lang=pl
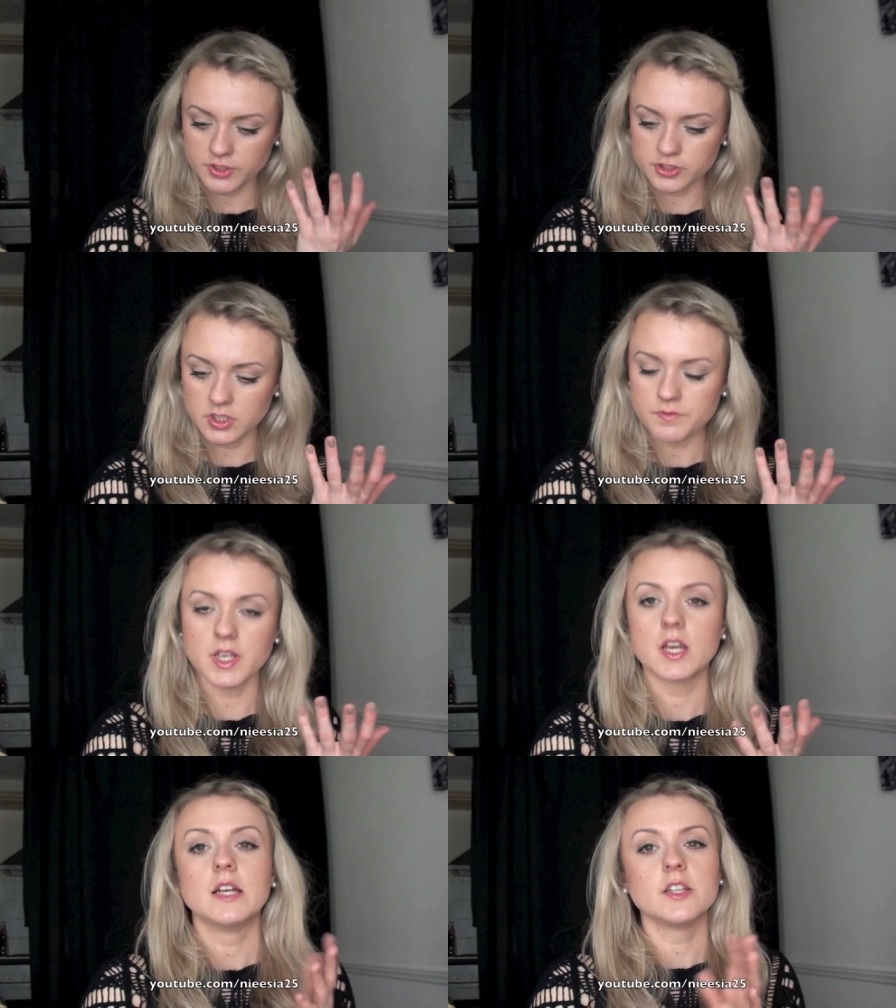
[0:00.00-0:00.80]
właśnie,
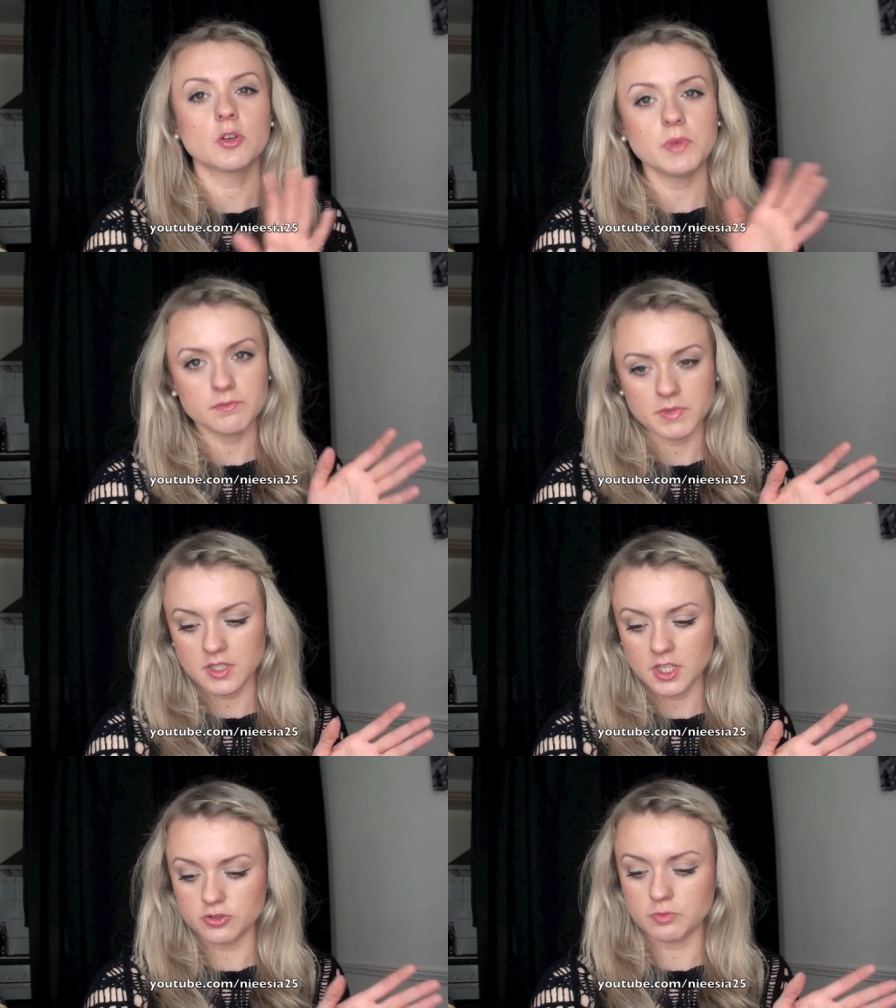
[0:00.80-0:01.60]
nie, ja robiłam
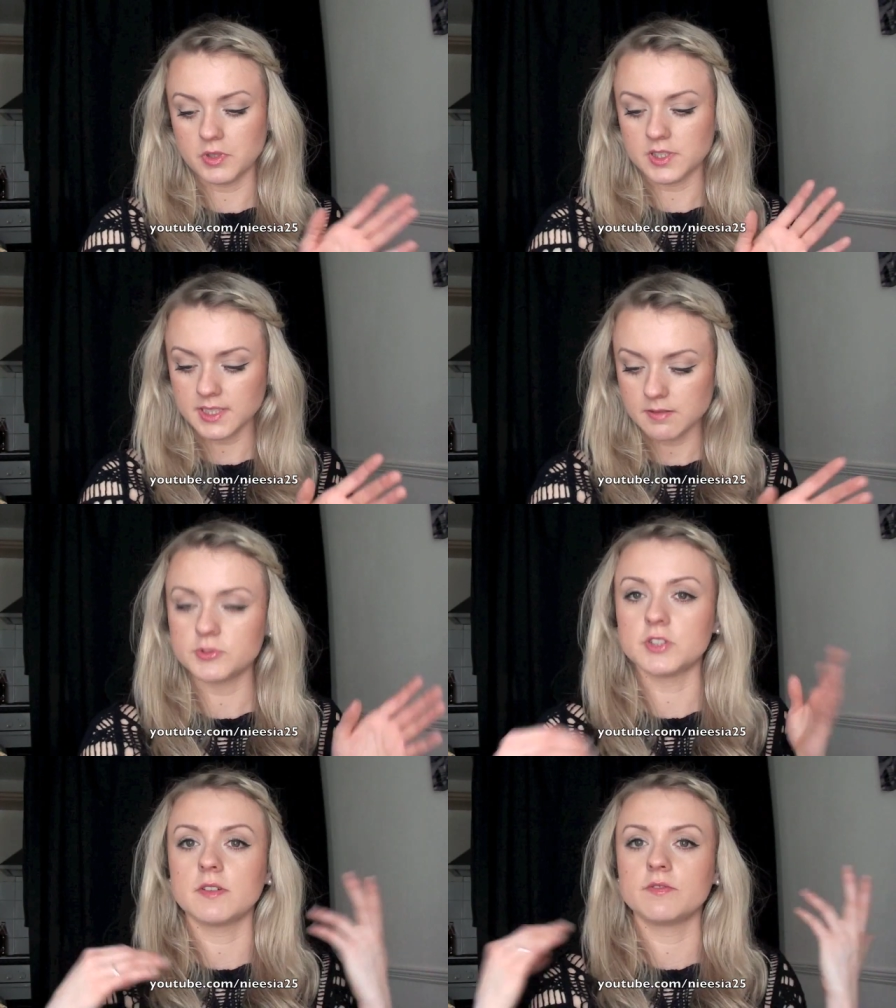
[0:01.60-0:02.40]
makijażu, pokazałam
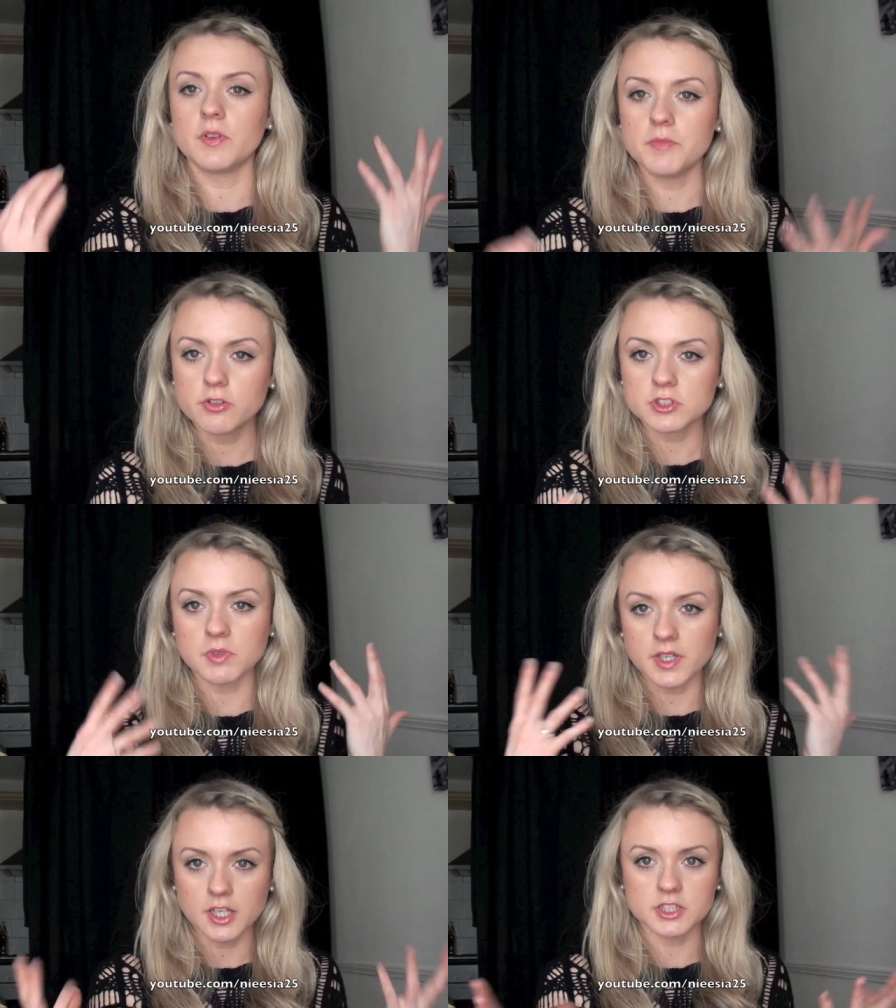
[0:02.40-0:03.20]
się Wam w filmiku z
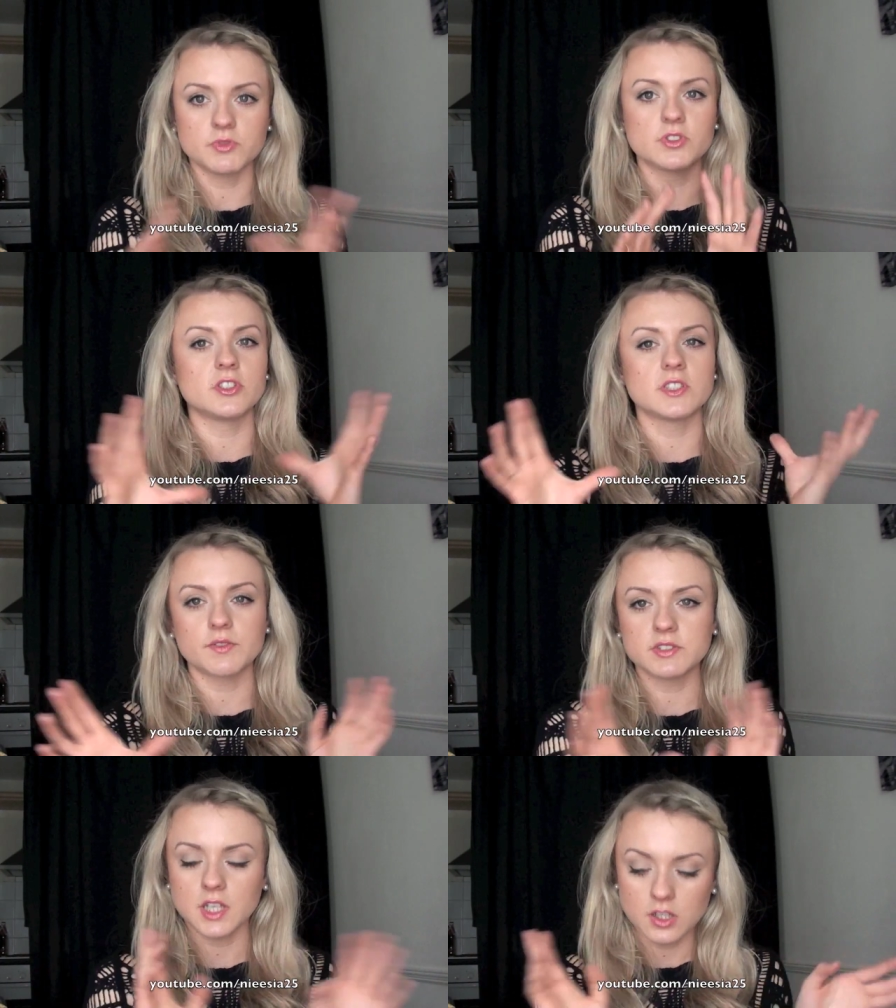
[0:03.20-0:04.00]
makijażem i wszyscy się
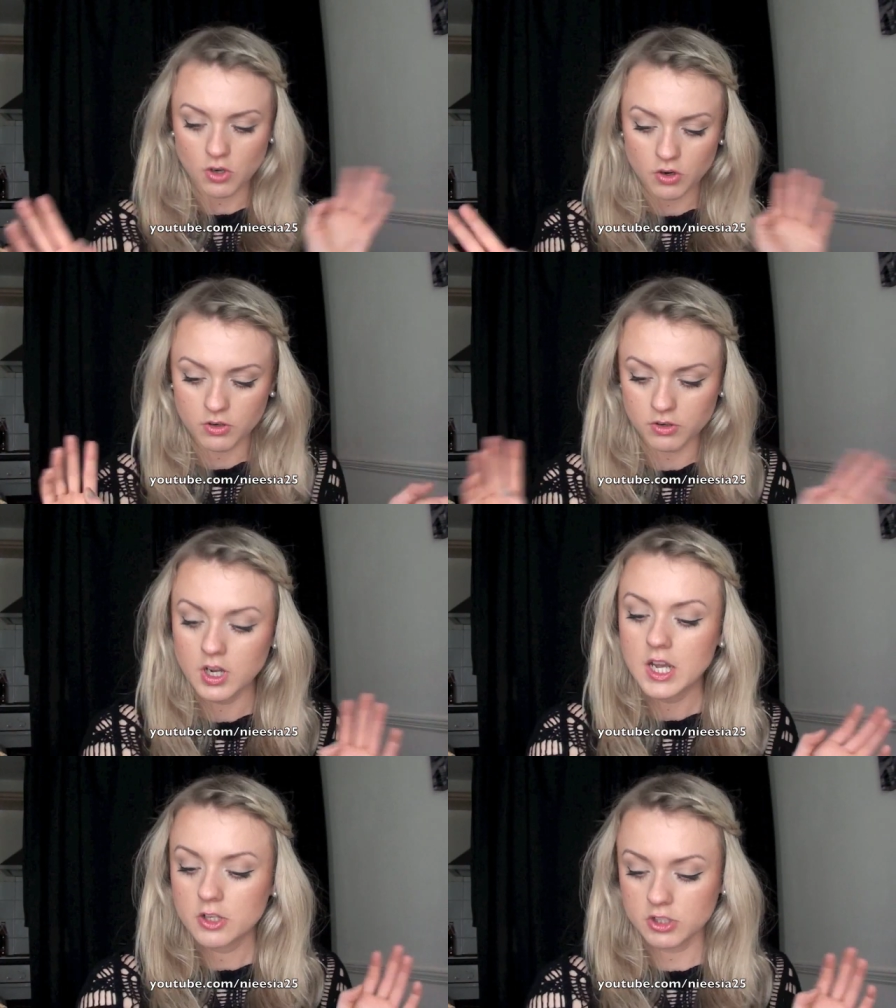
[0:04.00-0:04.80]
zachwycali, o,
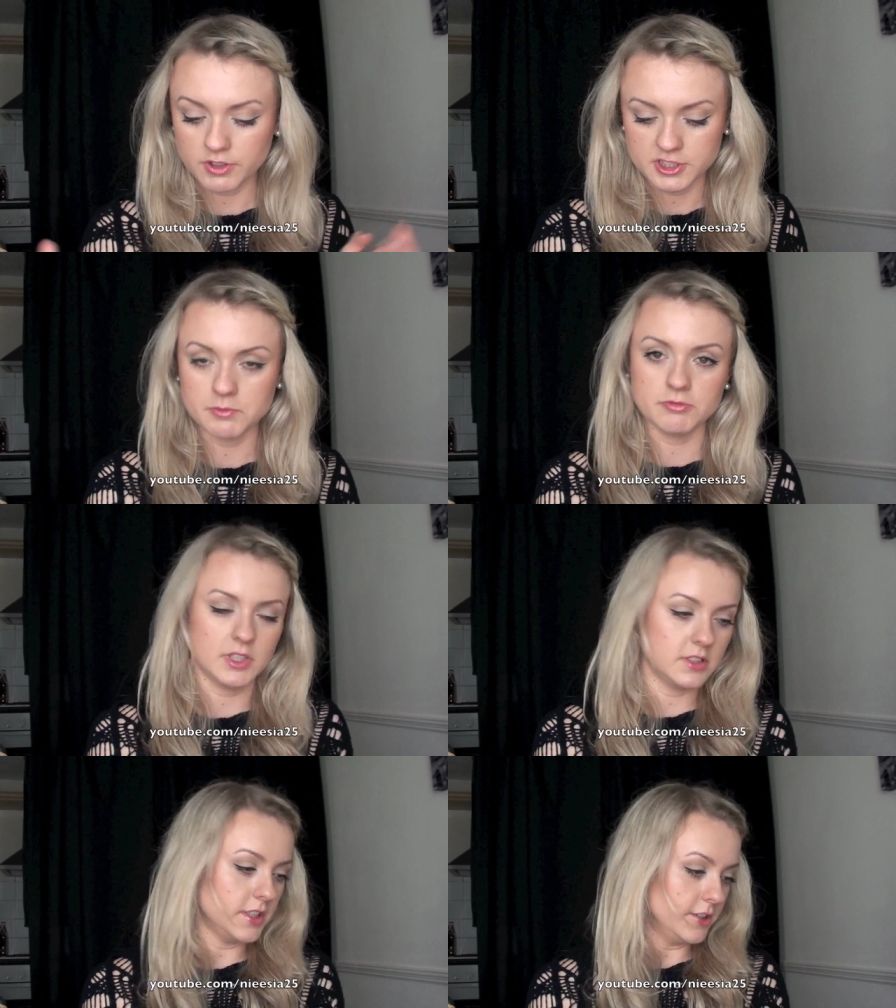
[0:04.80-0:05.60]
to właśnie był
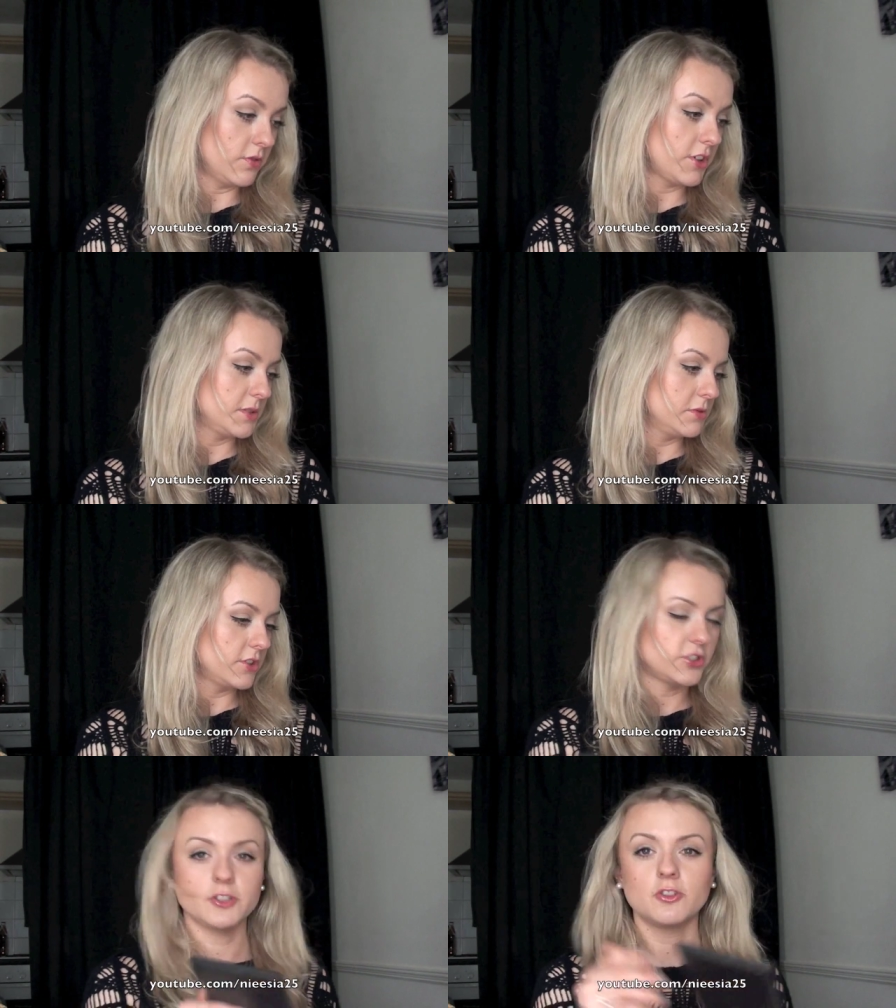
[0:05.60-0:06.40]
ten, to właśnie był
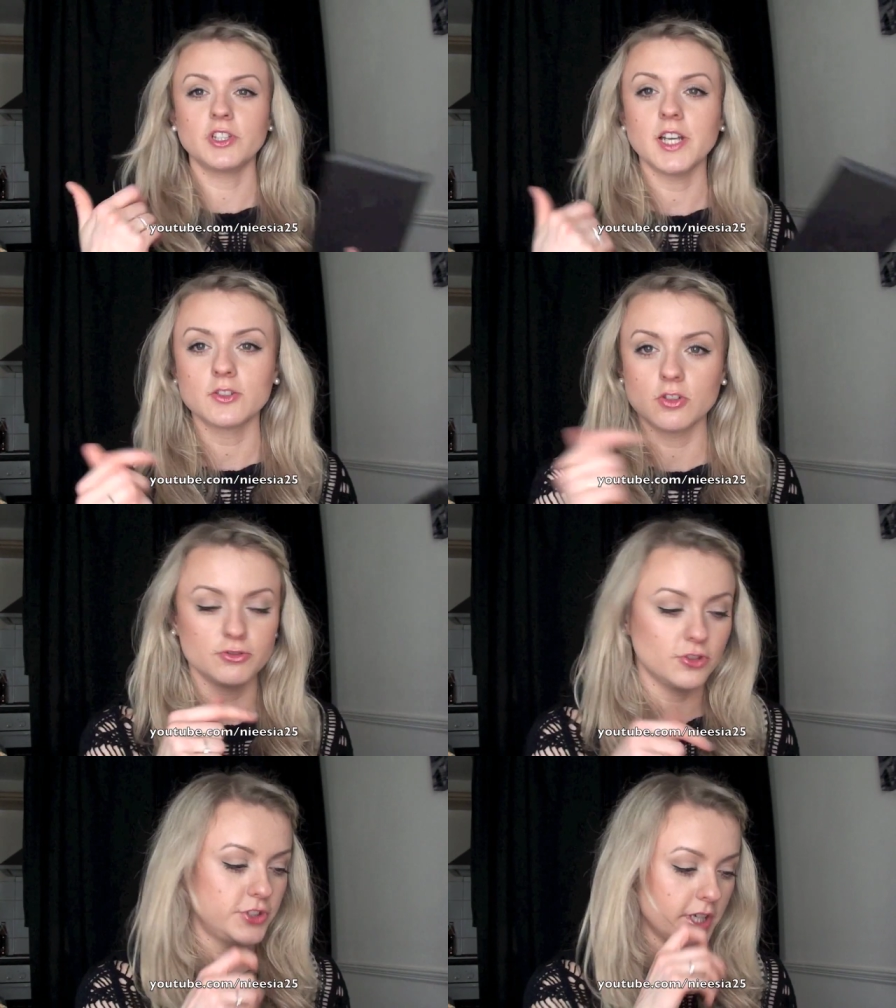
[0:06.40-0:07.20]
ten cień, to nie ja,
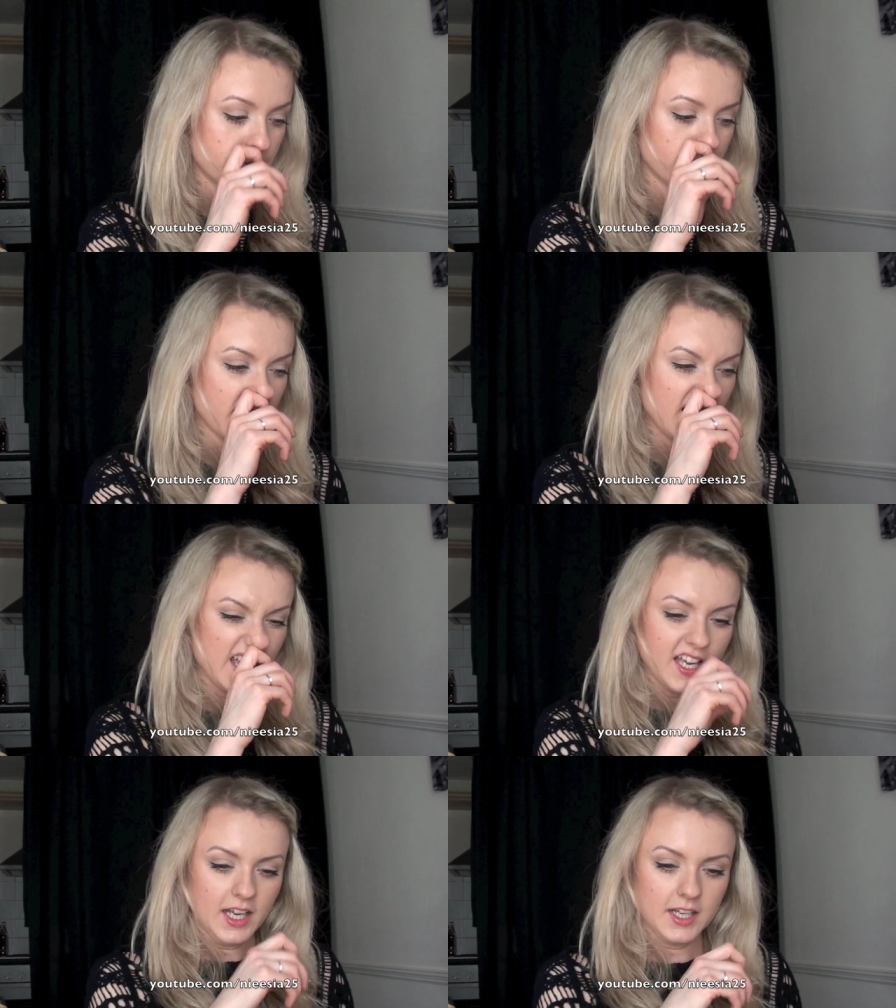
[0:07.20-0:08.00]
to, to cień.
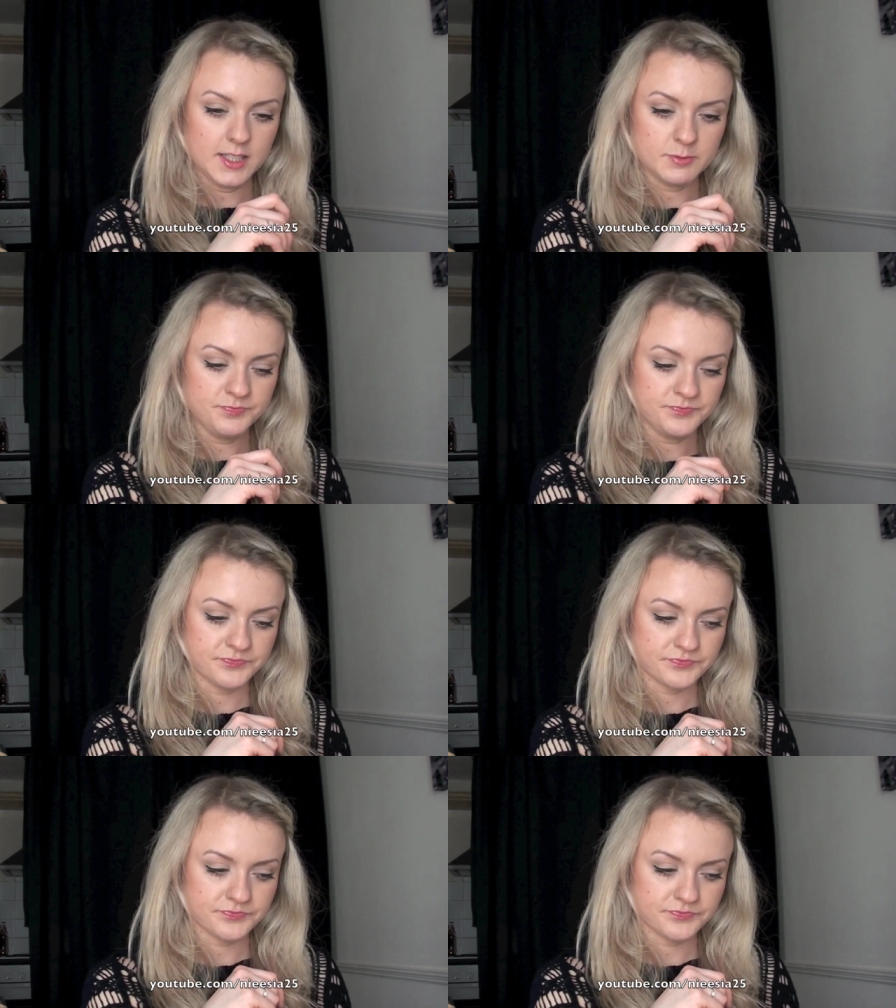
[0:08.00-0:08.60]
Um,